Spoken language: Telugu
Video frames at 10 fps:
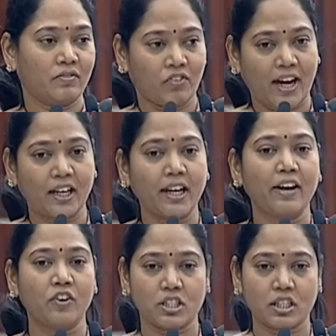వెంటనే
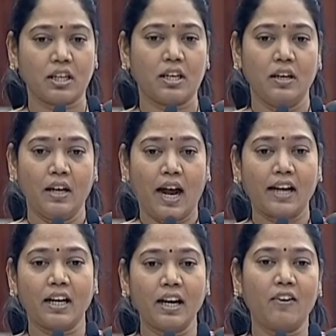వచ్చి
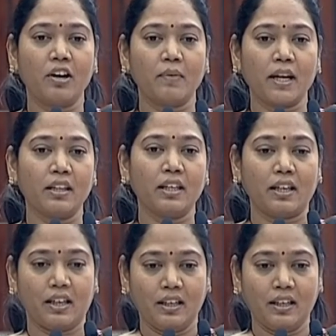అటెండ్ అవ్వడం అన్నది